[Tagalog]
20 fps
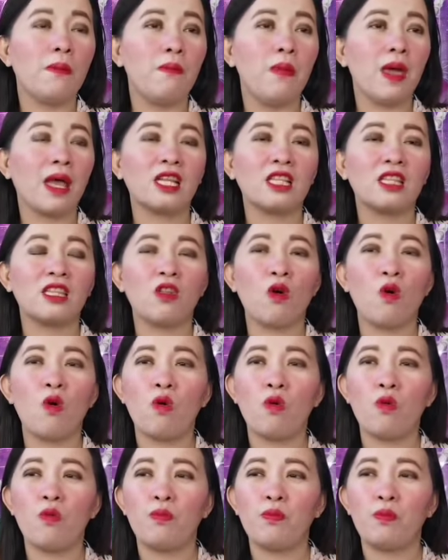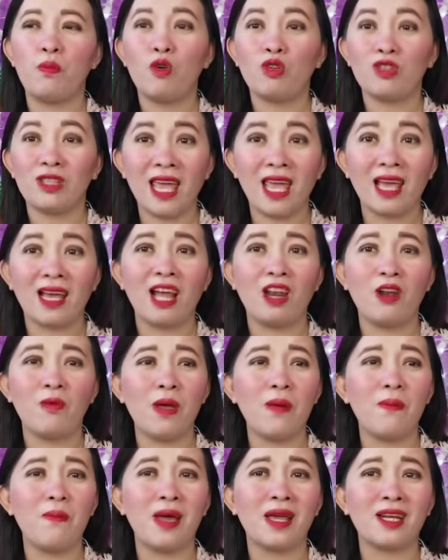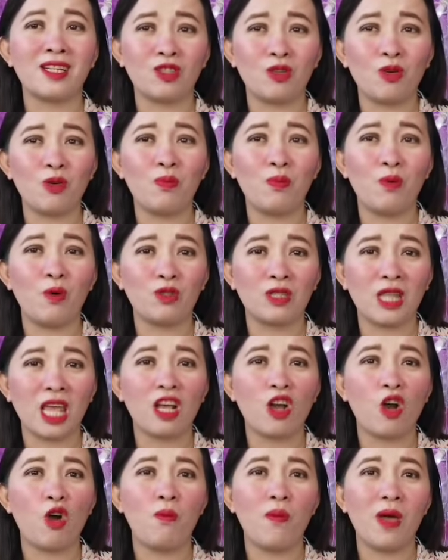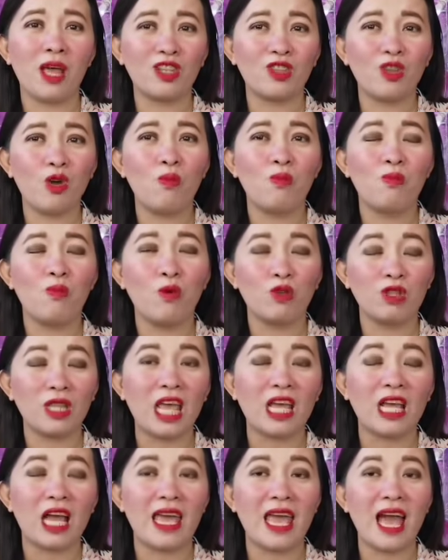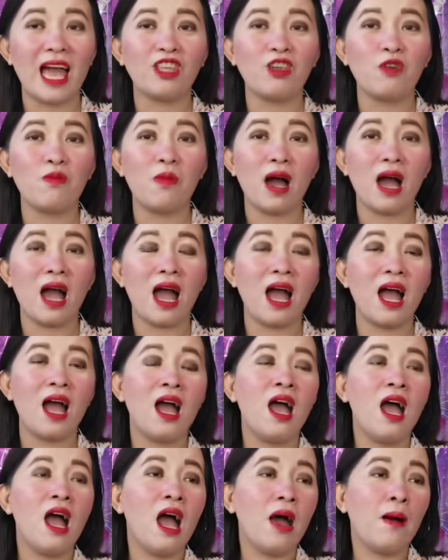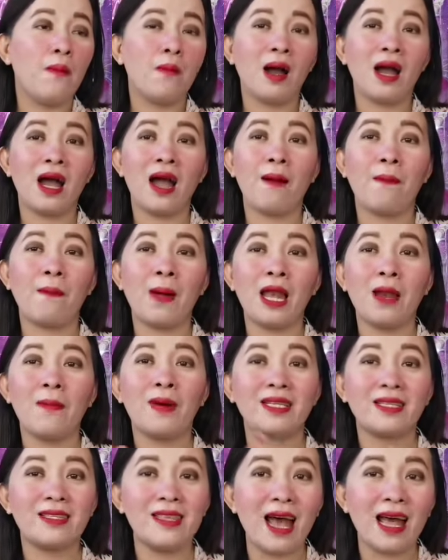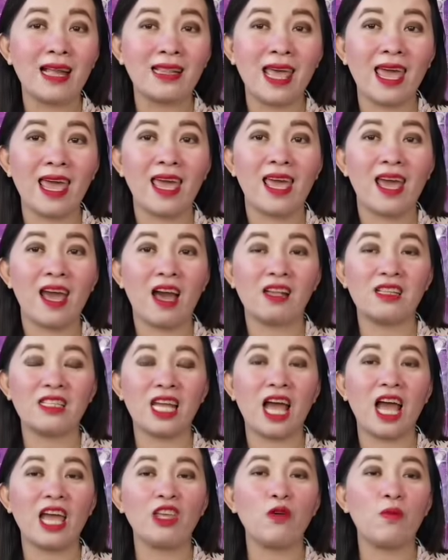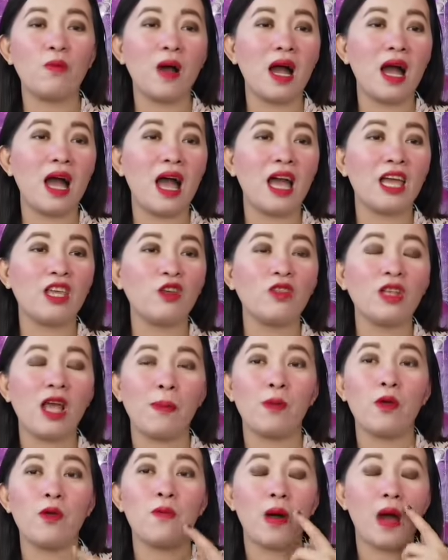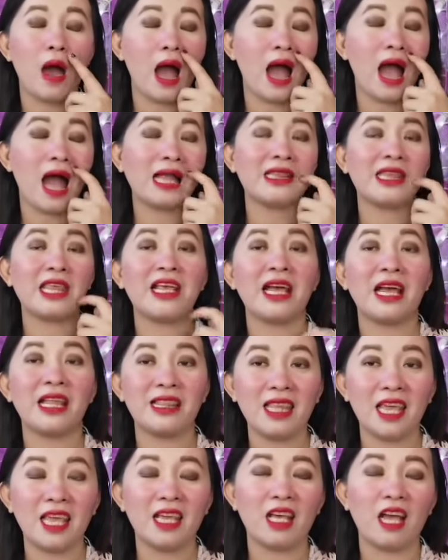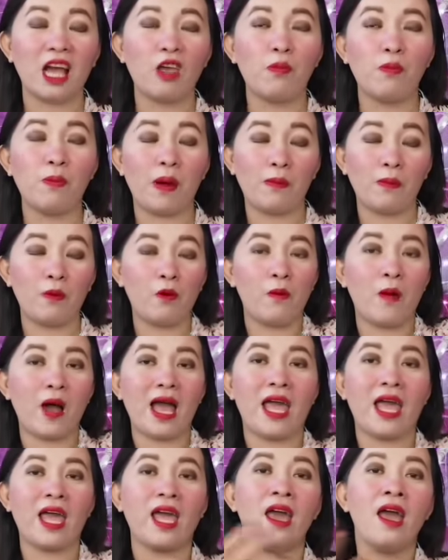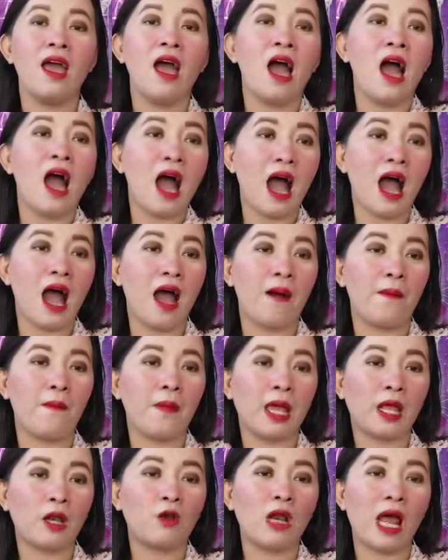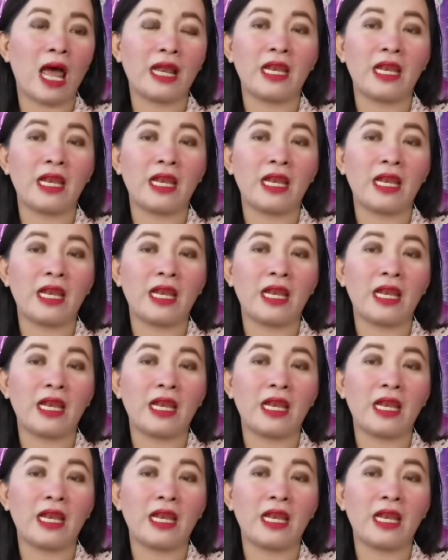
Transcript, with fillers: bertong putik? Ano ba yung bertong putik o berdong putik? Ayan, yung mga mga palabas dati at saka yung mga yun nga po yung mga anting-anting kayo pa po ba eh uh, meron